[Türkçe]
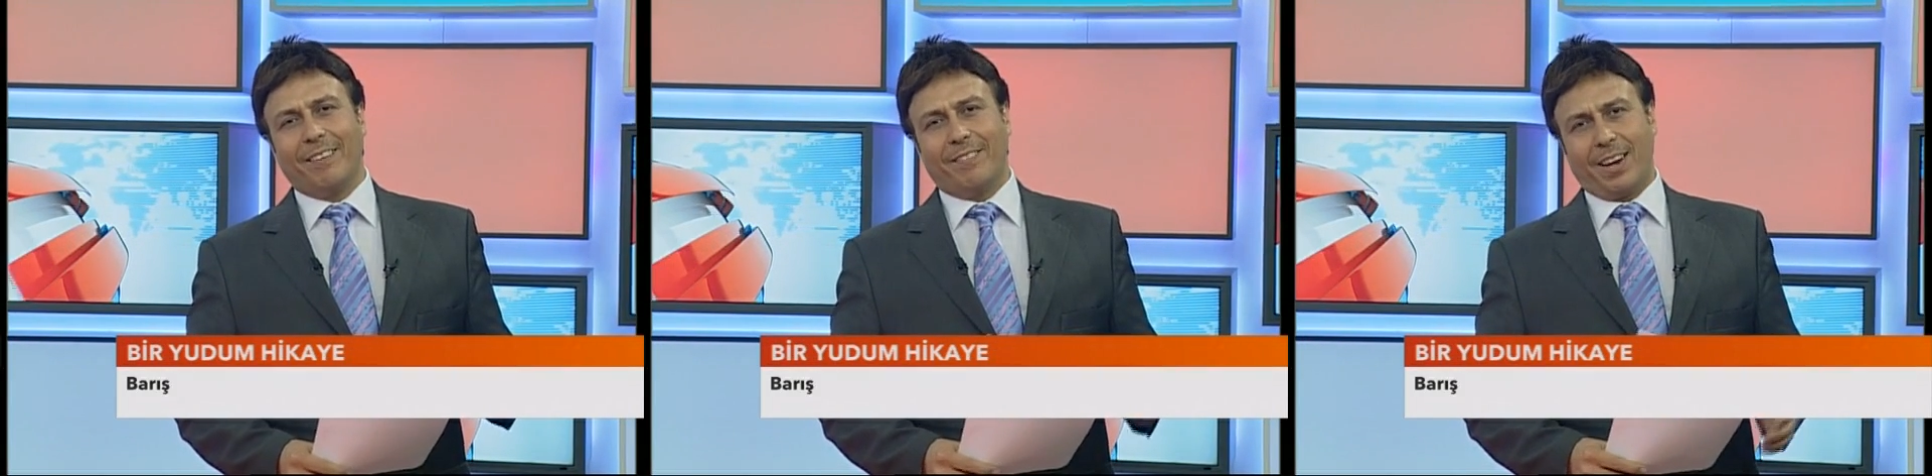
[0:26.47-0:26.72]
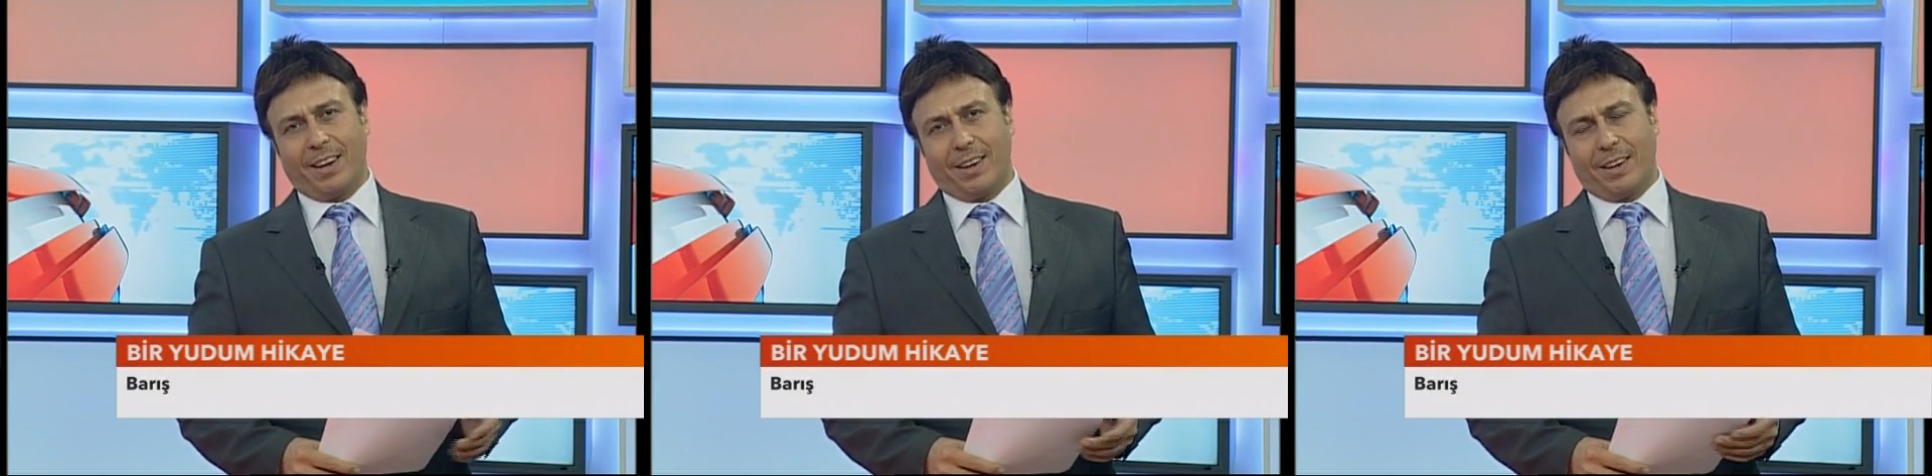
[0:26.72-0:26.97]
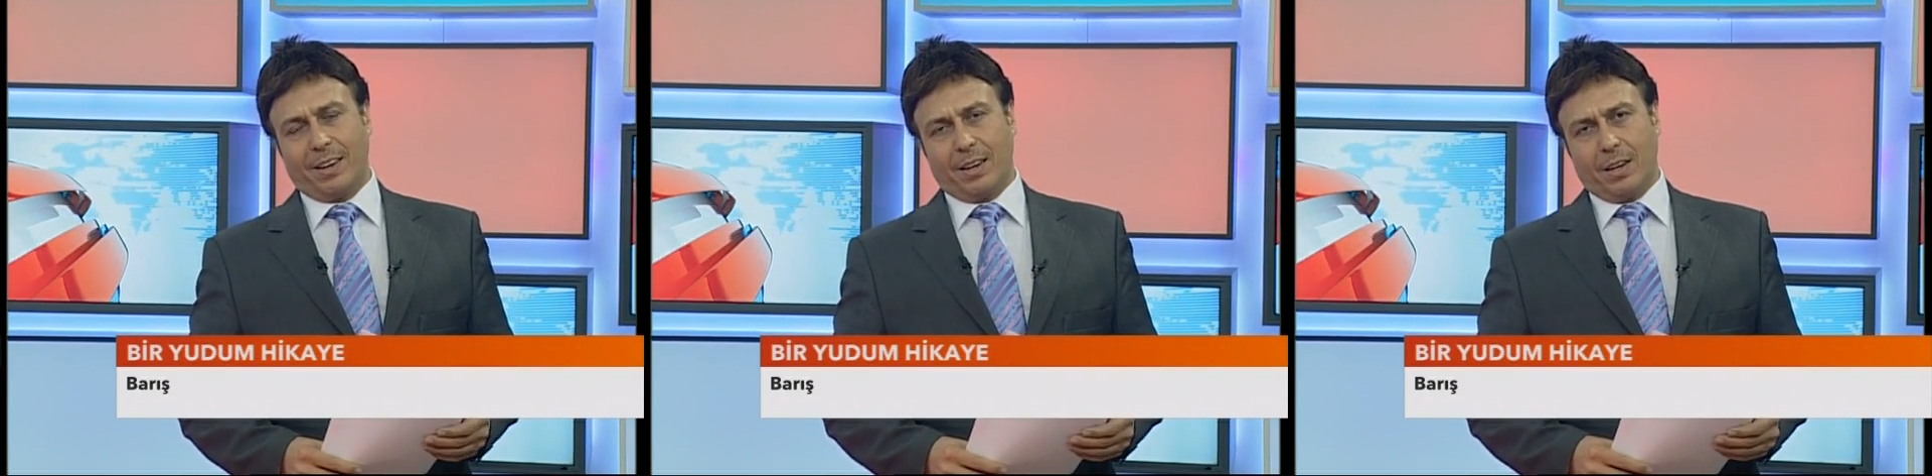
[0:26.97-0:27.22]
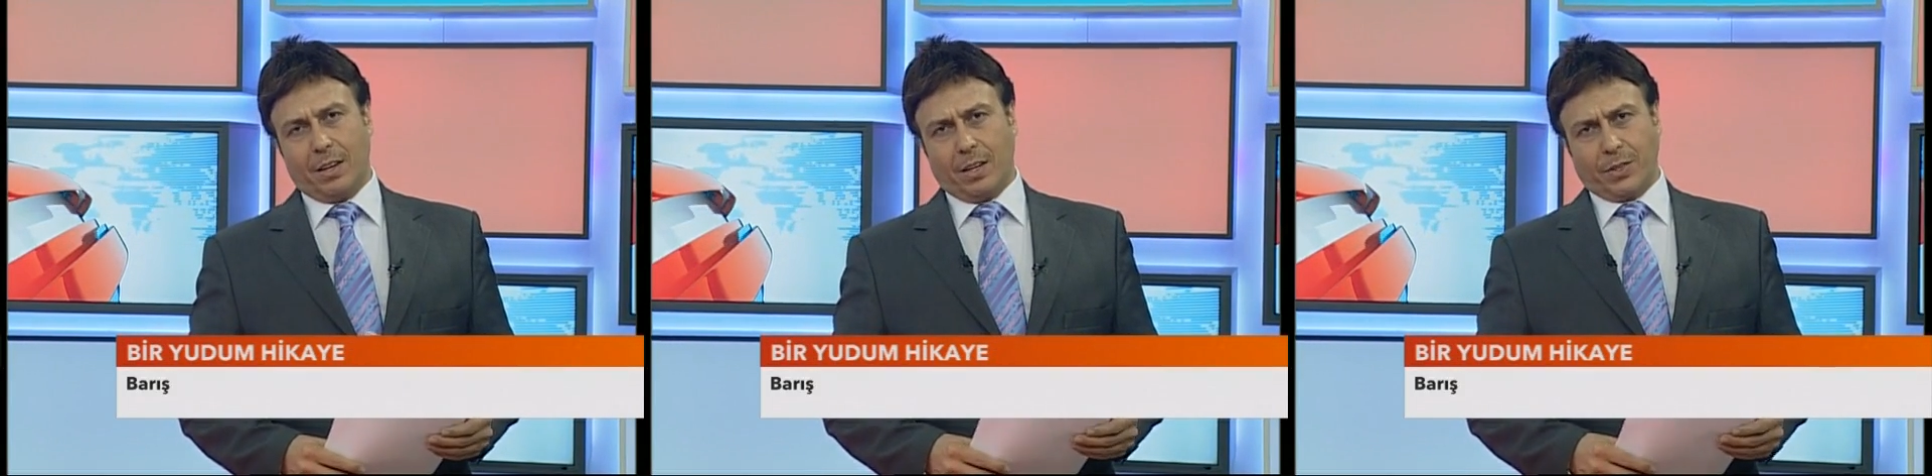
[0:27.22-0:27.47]
ve
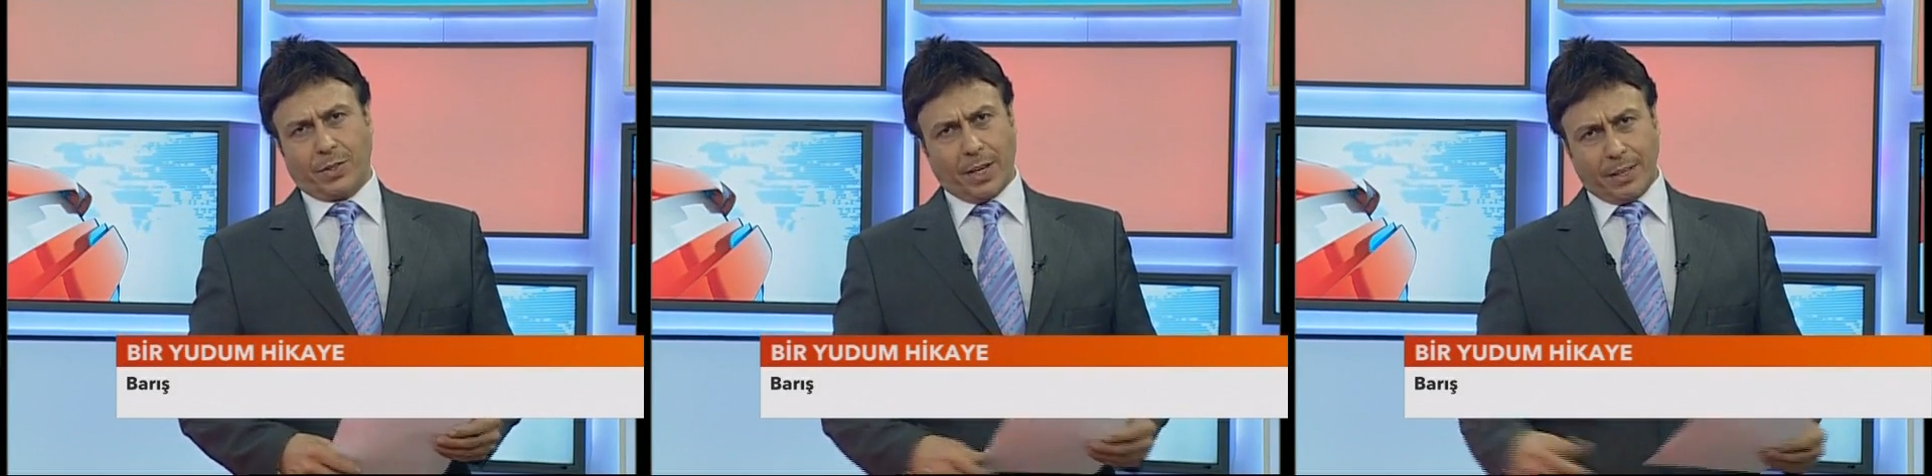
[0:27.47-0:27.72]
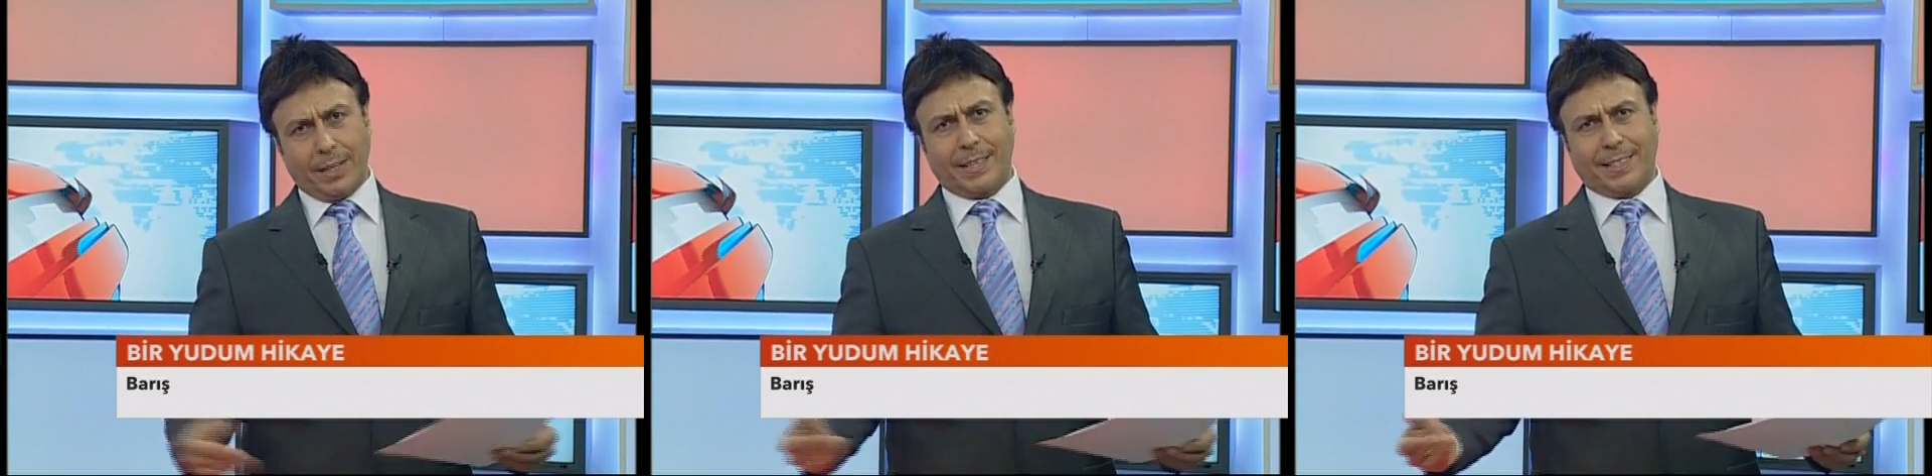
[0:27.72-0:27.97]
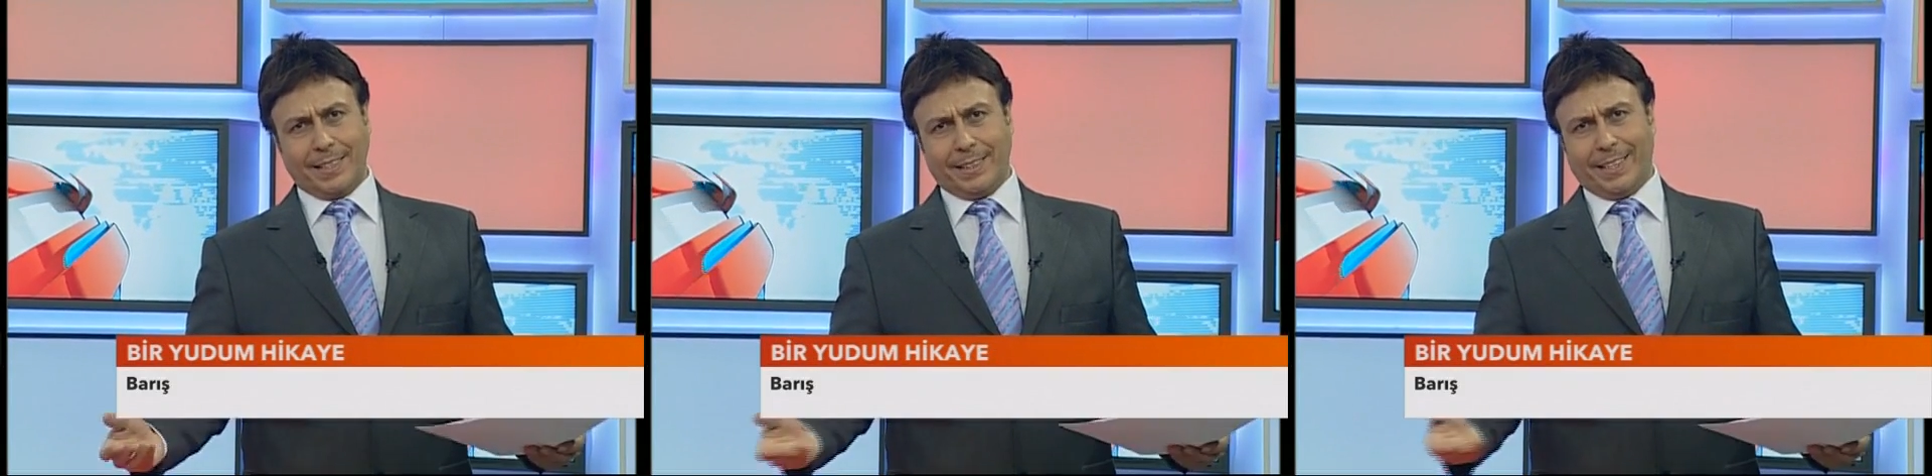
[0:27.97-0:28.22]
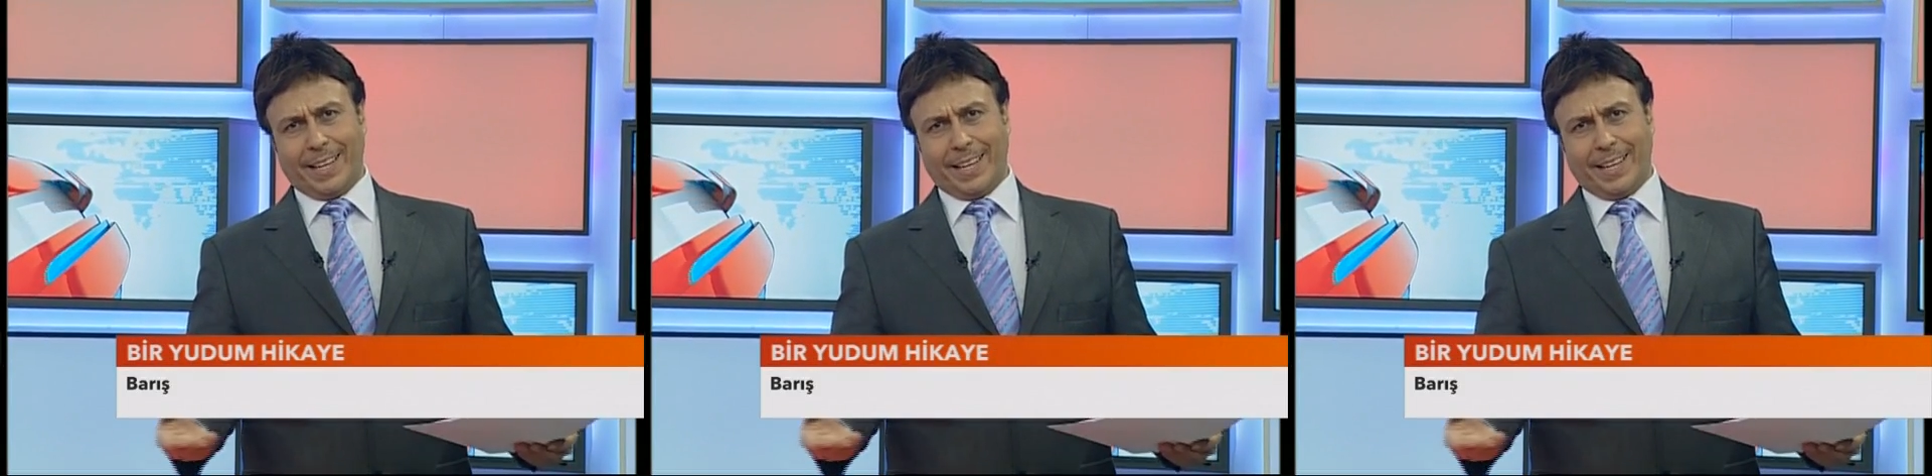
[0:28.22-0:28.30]
serinlesin